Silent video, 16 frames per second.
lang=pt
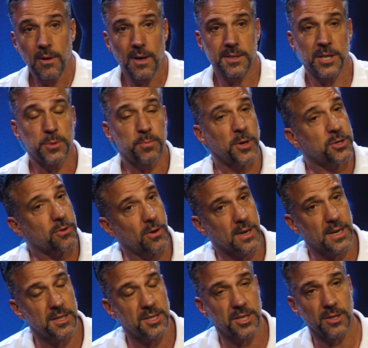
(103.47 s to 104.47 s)
A gente pode
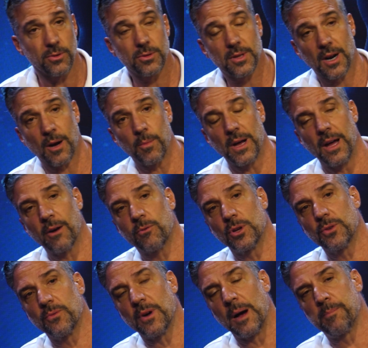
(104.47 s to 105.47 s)
colocar assim: o trauma é
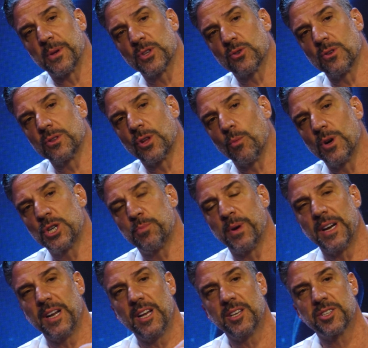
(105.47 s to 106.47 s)
quando a pessoa tem uma
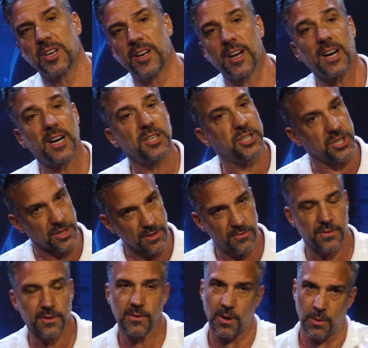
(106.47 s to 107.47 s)
experiência
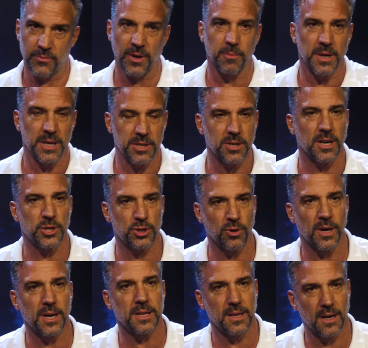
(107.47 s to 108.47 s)
negativa, obviamente na
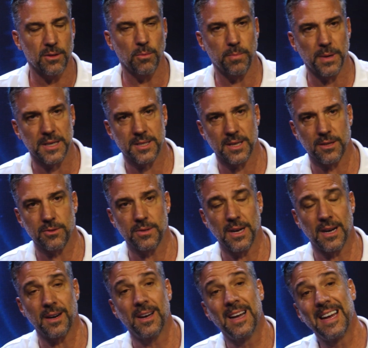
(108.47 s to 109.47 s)
história dela, no passado
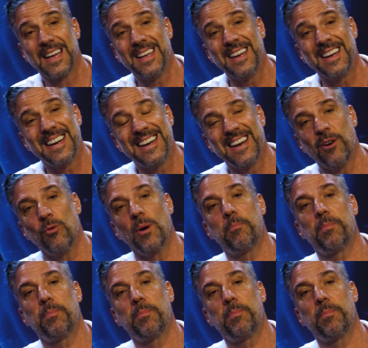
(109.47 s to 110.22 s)
dela, e não é.